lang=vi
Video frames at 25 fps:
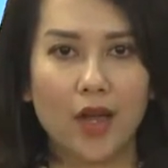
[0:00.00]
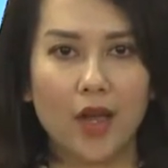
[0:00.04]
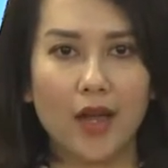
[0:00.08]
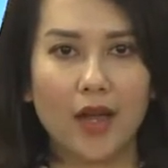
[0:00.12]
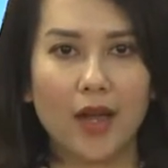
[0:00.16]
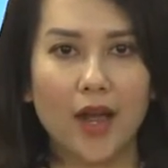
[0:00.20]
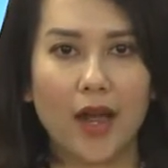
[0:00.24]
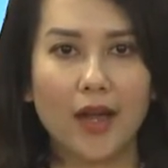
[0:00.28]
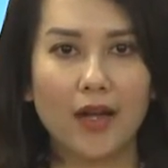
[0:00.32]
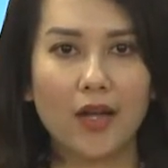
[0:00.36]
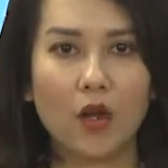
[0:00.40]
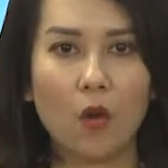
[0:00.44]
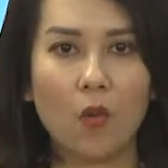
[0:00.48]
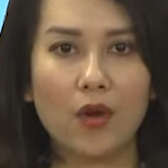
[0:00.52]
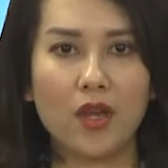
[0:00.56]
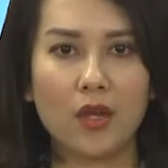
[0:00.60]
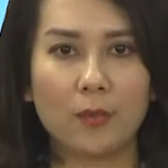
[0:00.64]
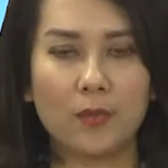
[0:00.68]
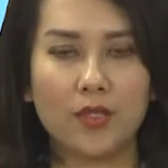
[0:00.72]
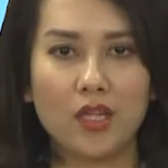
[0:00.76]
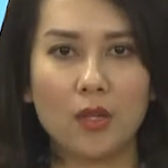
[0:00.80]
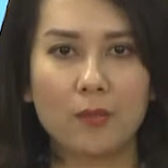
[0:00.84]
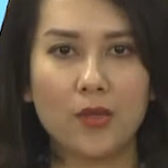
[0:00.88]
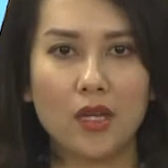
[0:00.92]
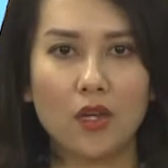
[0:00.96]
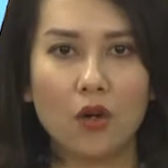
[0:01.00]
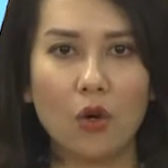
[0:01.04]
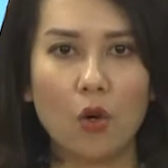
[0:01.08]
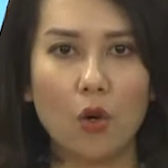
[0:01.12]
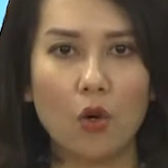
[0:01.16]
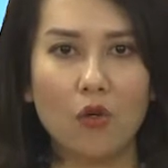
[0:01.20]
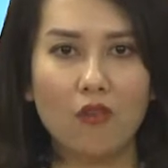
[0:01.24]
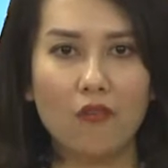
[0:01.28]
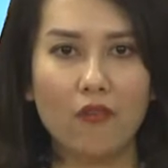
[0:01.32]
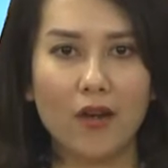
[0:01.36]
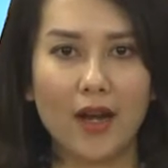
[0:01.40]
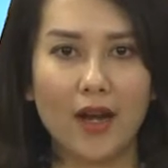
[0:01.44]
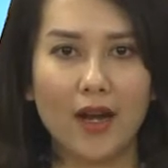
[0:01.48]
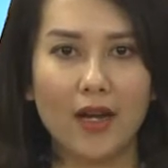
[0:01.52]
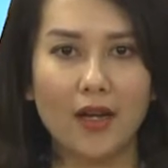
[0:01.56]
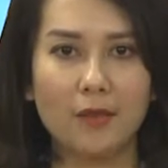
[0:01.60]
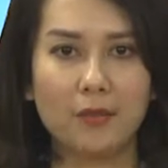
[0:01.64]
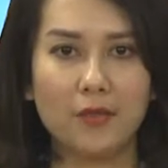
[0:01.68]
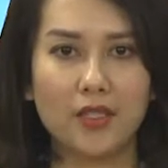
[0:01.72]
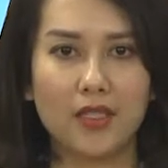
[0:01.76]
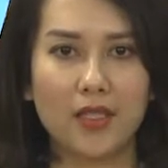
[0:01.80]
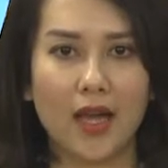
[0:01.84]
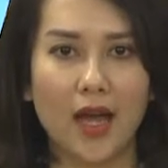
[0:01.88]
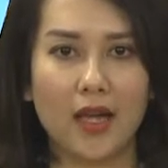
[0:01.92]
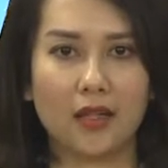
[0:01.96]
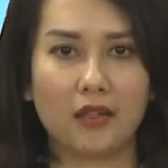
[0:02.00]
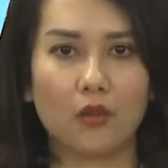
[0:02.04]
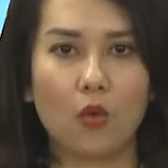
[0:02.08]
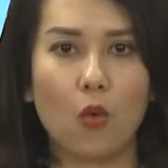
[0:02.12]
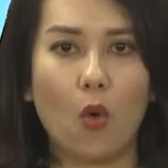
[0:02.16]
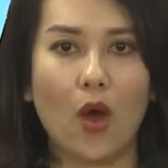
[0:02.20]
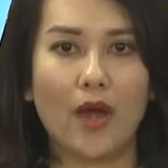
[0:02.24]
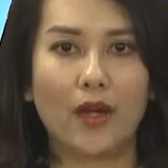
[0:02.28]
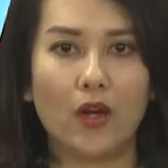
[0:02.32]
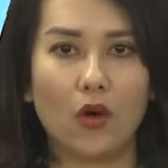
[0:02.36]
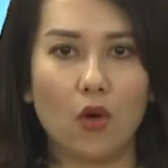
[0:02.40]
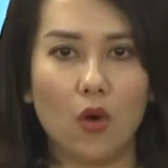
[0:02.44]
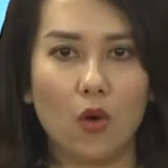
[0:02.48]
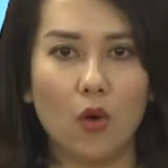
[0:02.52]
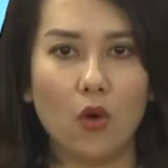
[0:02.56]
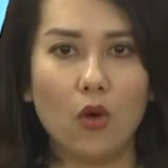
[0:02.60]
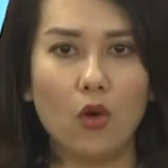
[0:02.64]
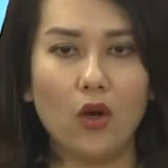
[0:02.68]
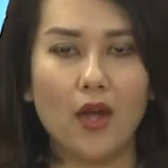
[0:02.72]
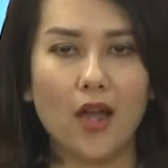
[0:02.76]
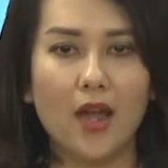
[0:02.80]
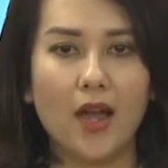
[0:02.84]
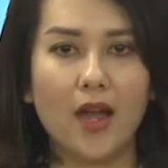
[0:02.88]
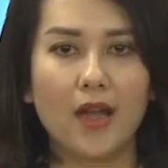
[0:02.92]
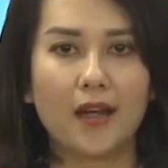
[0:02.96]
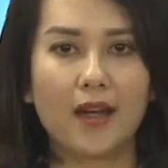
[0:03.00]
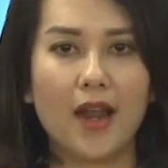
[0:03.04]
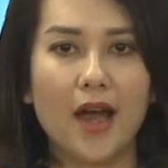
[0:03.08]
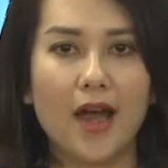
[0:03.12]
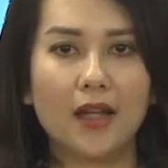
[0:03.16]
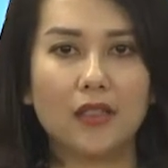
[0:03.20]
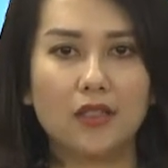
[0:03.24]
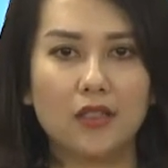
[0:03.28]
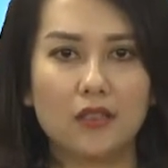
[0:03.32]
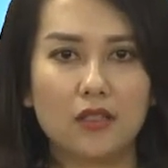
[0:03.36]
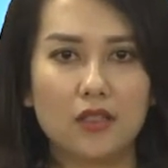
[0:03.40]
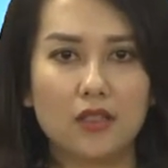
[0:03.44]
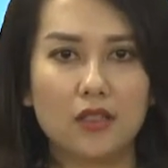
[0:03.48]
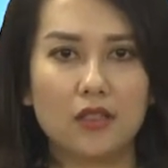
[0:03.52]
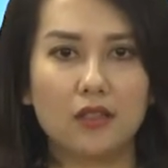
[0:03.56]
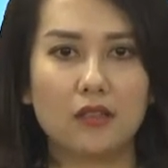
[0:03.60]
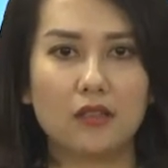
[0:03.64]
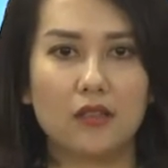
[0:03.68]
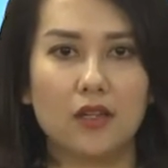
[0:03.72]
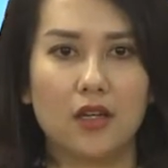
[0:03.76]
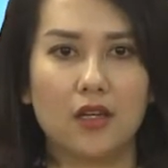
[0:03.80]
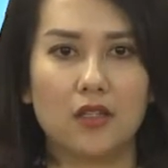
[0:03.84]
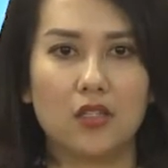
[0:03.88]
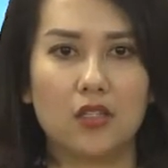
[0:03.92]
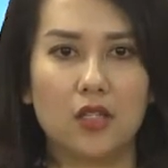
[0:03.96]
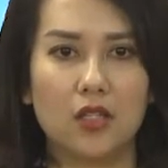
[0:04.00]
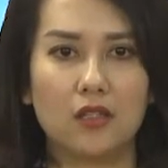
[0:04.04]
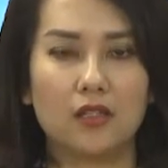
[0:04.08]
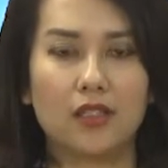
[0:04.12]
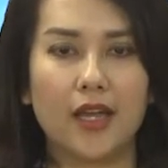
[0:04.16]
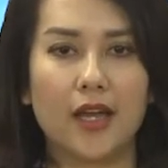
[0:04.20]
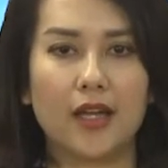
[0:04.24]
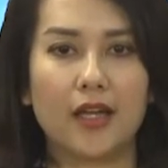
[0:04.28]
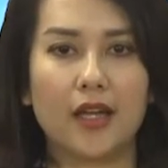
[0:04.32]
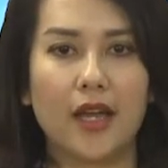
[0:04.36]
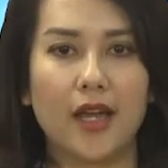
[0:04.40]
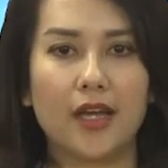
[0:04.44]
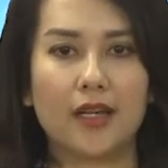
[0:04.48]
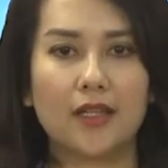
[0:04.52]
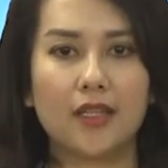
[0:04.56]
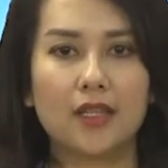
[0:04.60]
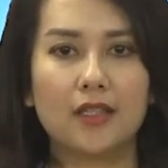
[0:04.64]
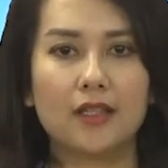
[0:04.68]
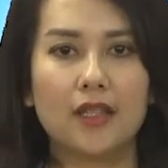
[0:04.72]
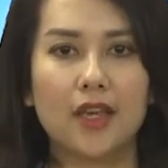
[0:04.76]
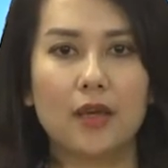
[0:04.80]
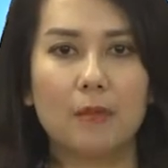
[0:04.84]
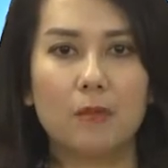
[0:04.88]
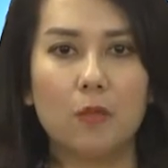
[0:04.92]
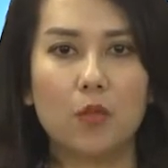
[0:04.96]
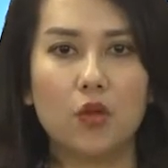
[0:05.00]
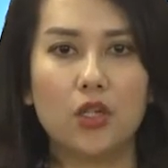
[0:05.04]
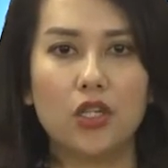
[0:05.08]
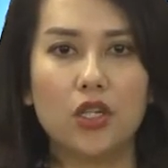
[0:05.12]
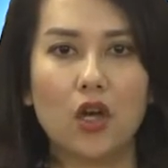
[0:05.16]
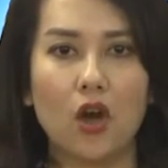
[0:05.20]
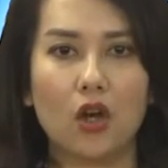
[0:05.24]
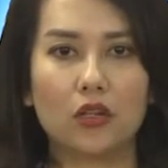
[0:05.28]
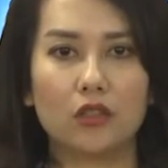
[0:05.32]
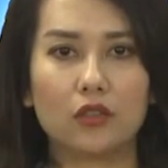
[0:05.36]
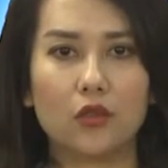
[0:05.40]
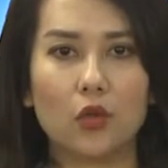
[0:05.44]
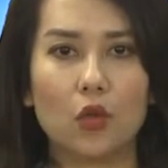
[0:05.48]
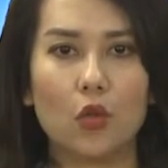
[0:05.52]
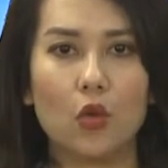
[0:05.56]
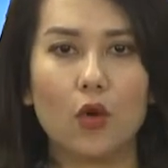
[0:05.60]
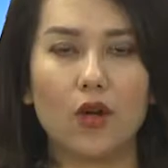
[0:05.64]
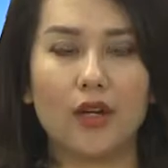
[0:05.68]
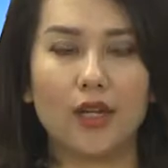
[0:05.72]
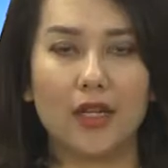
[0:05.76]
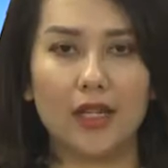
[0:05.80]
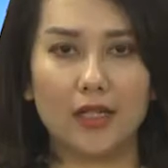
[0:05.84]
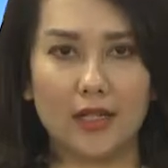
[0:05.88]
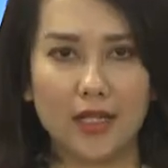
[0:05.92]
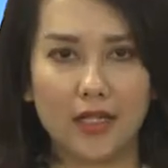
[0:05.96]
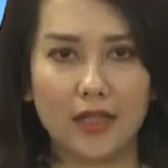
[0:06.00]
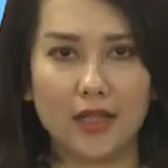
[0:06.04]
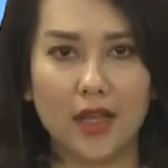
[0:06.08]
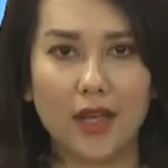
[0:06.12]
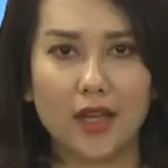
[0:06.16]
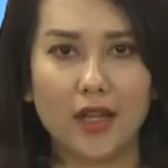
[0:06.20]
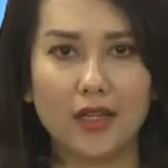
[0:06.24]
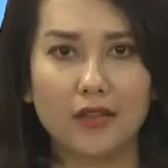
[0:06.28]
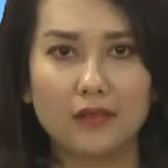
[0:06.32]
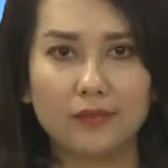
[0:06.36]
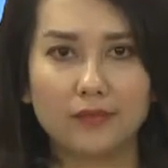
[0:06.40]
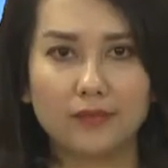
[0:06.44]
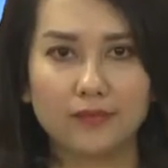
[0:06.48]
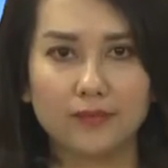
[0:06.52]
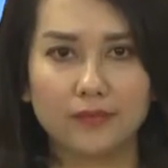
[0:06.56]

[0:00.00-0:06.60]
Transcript: ngành công nghiệp chế biến gỗ và lâm sản ngoài gỗ đã thực sự trở thành ngành kinh tế mũi nhọn của nền kinh tế.